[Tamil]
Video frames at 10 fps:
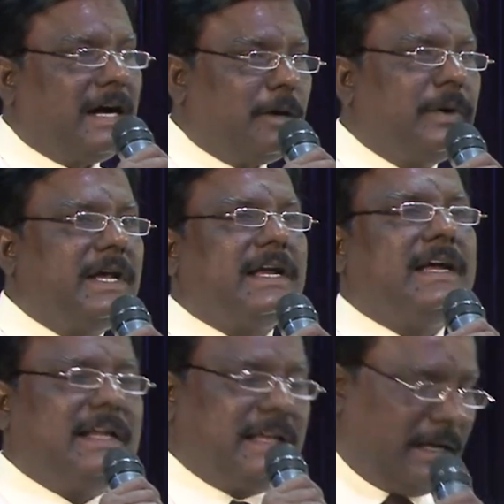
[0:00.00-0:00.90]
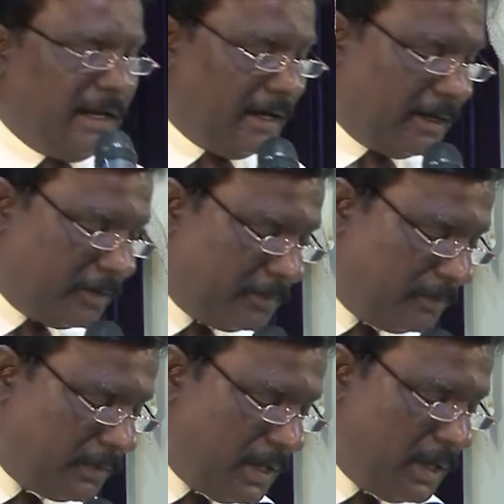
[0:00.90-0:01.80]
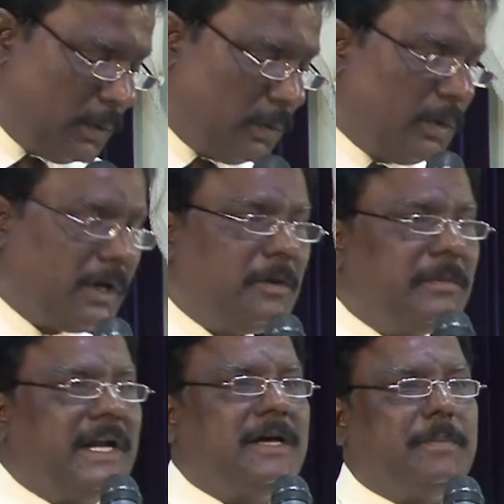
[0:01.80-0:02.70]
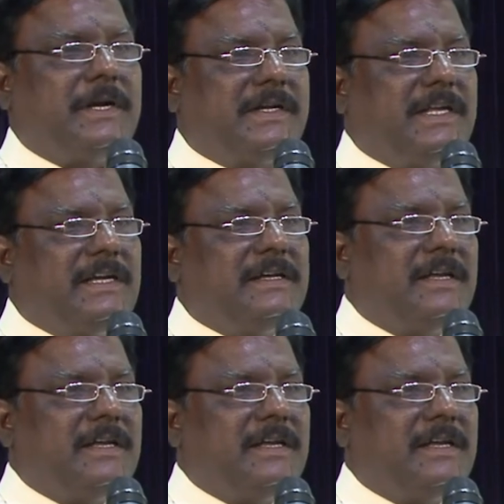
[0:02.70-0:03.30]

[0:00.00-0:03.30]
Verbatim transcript: அவர்கள் எல்லாரும் ஒருமனப்பட்டு